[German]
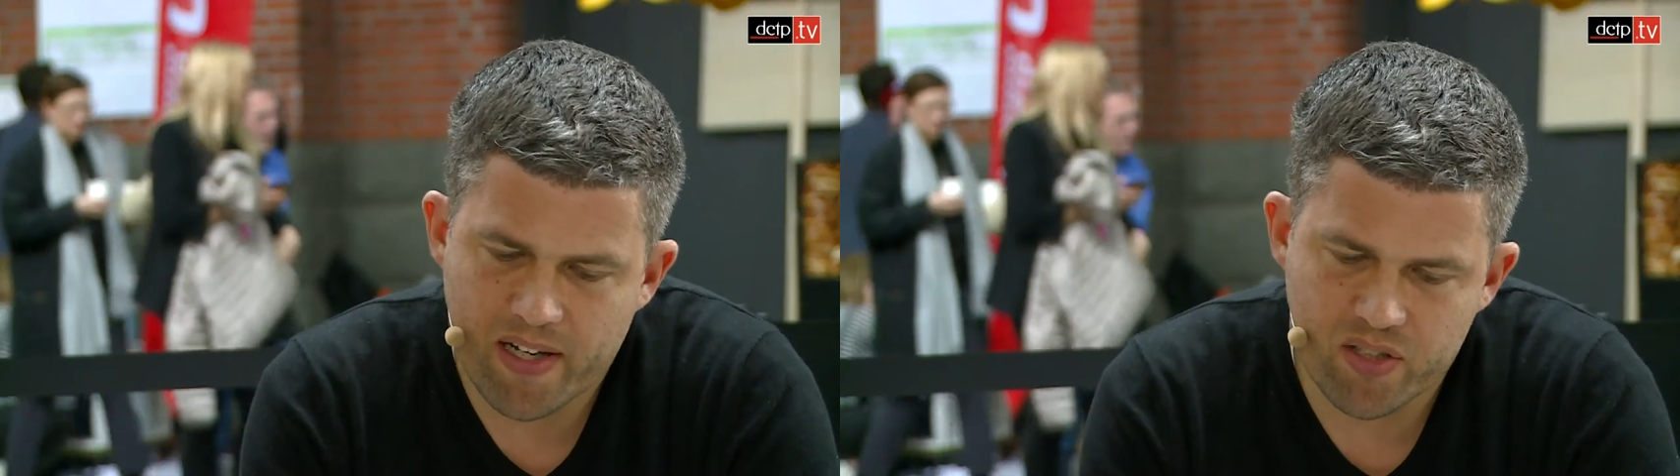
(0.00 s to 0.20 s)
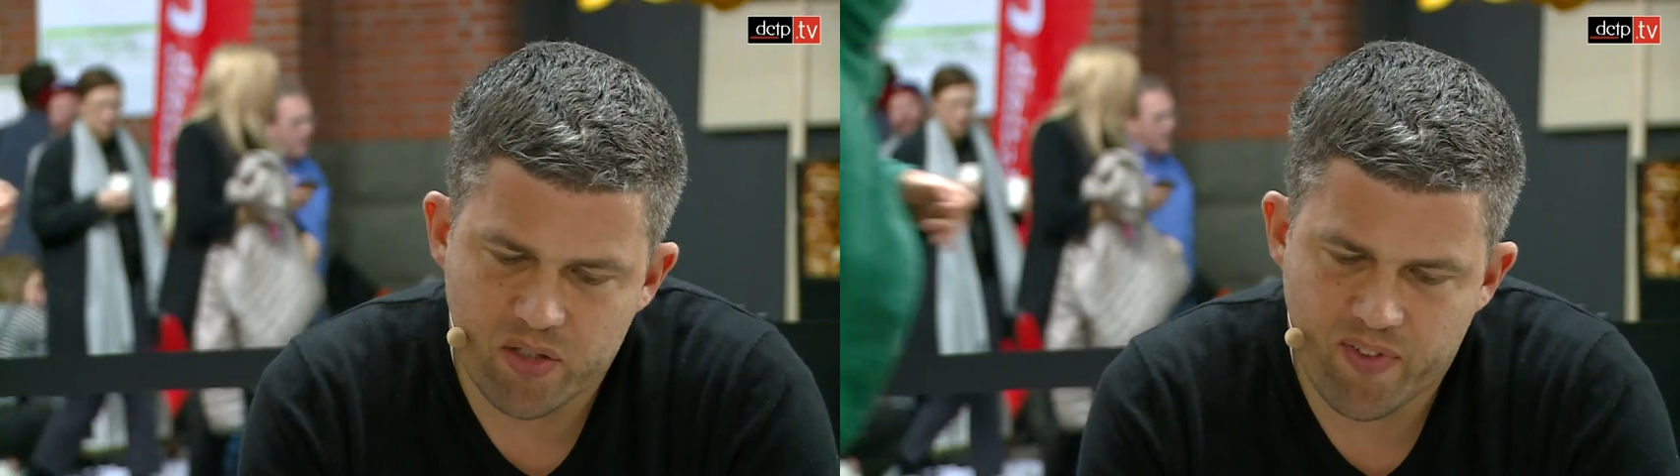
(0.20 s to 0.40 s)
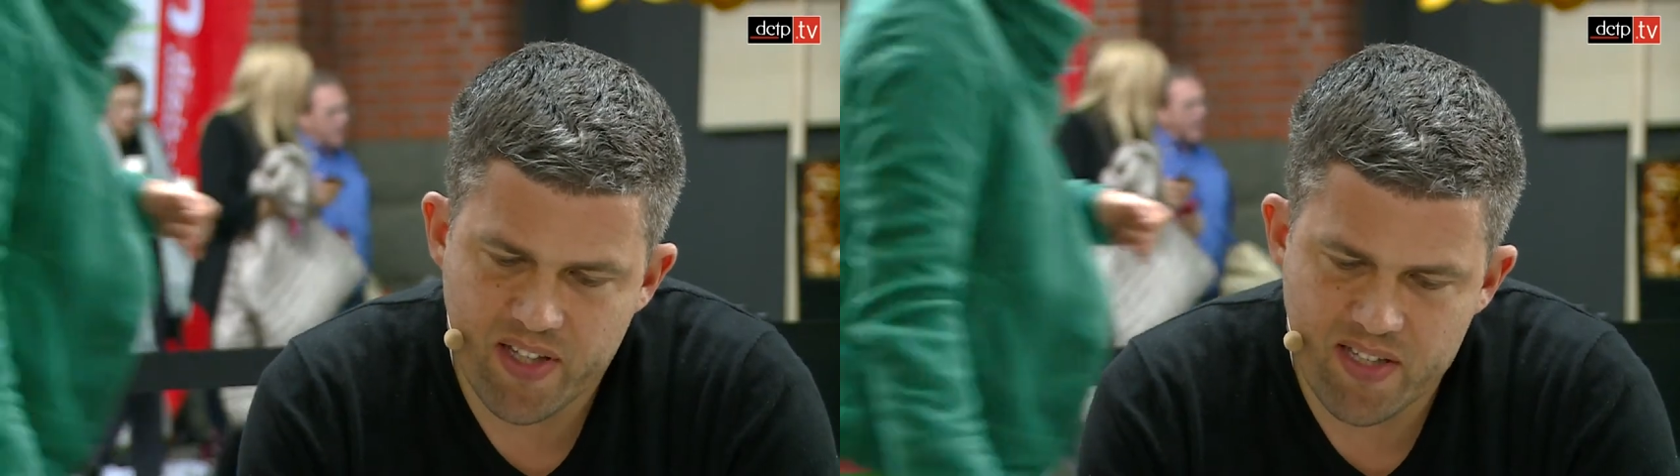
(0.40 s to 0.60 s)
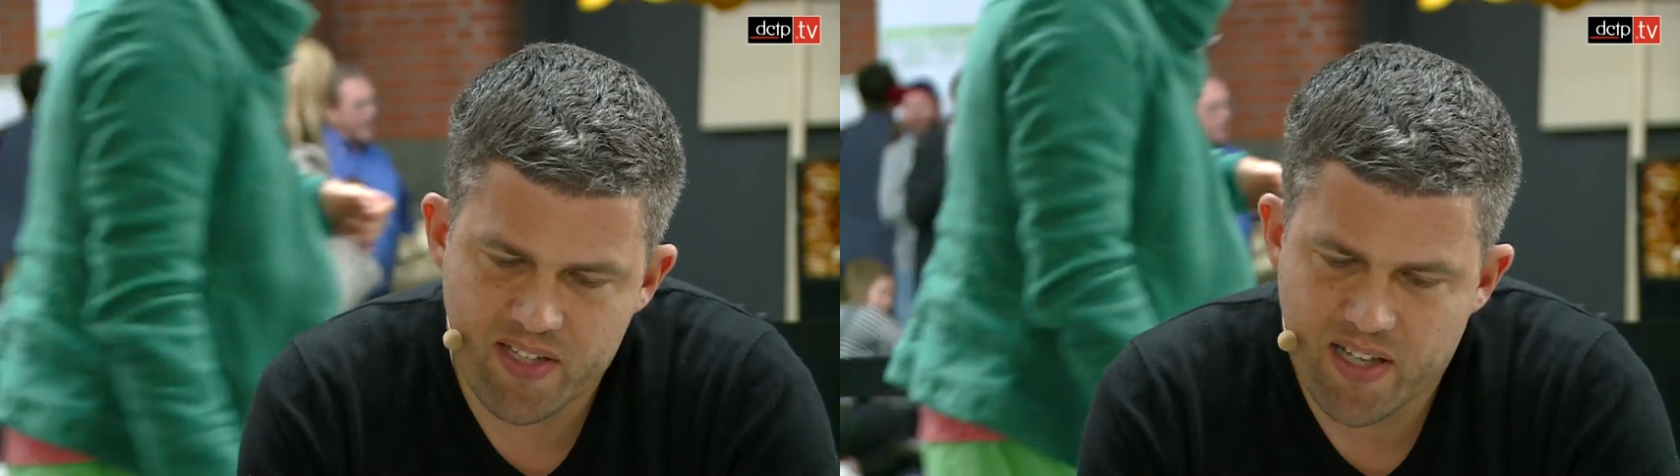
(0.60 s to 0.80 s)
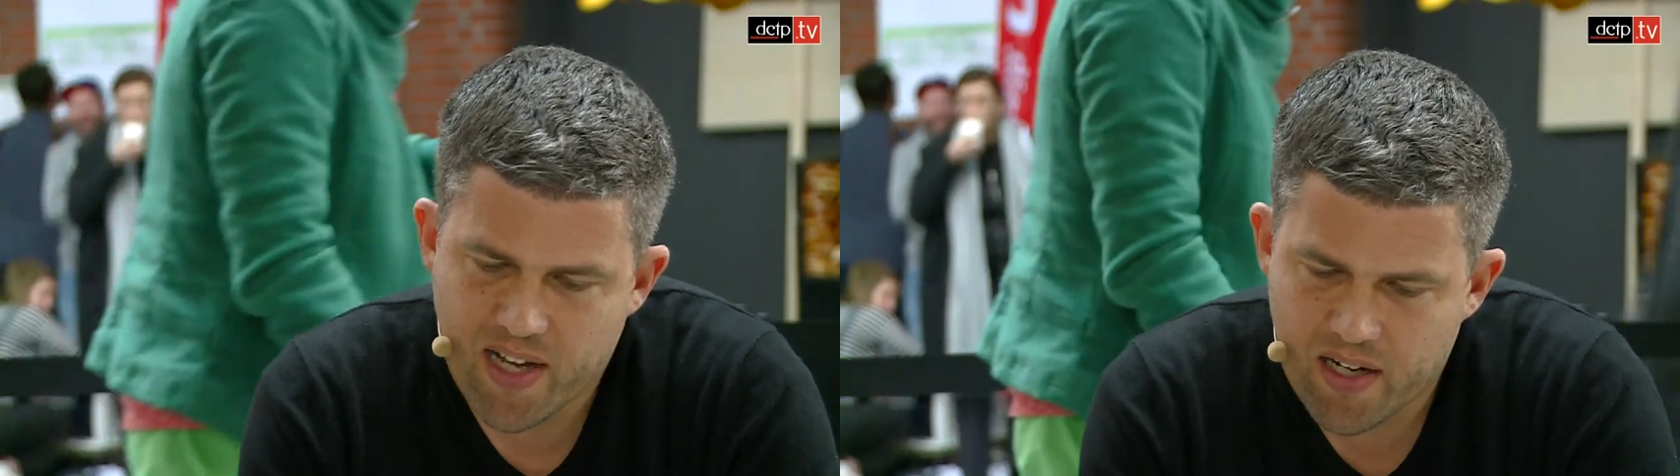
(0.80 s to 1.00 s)
Also wenn Sie
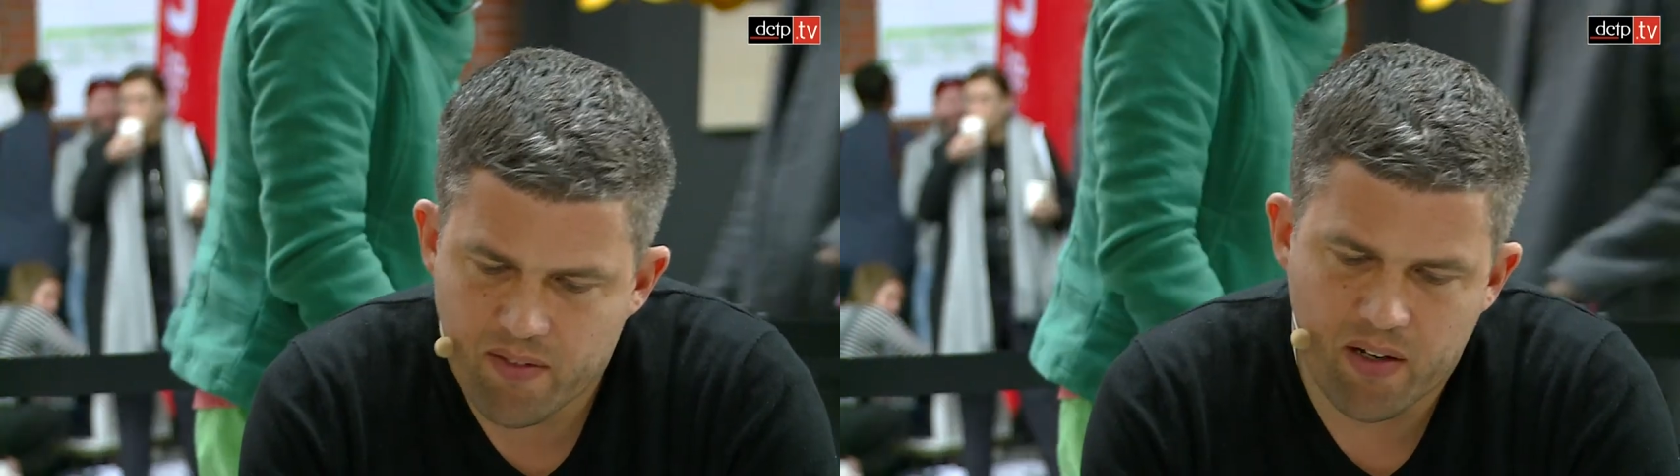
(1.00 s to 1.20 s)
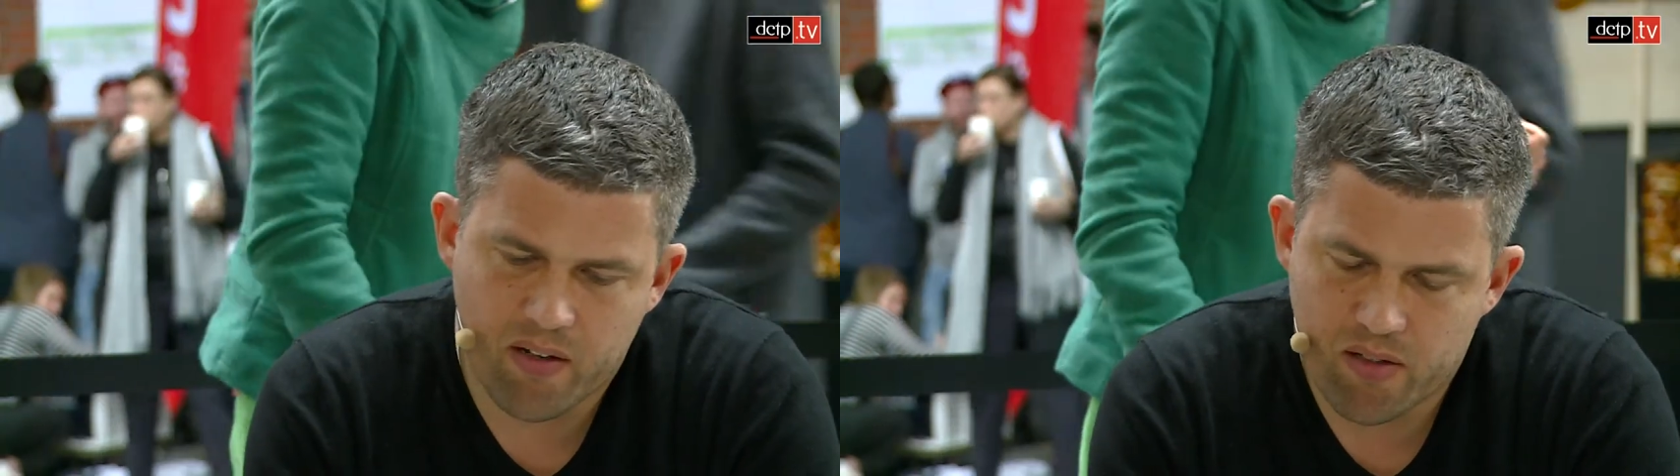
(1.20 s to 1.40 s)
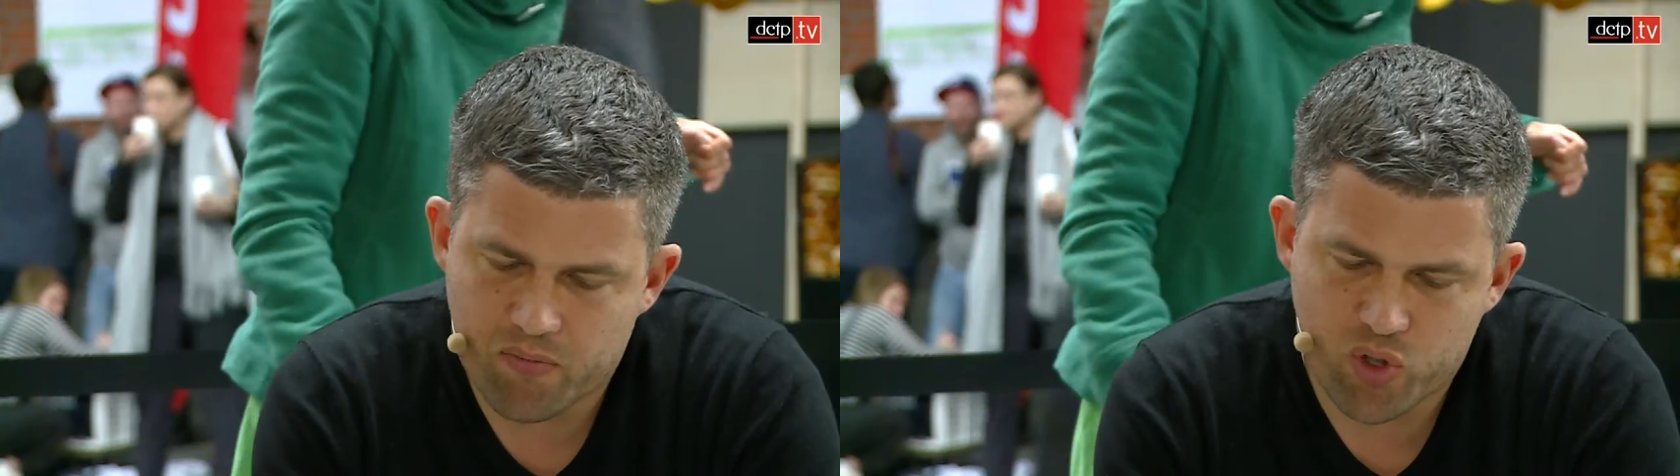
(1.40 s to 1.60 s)
sagen, äh,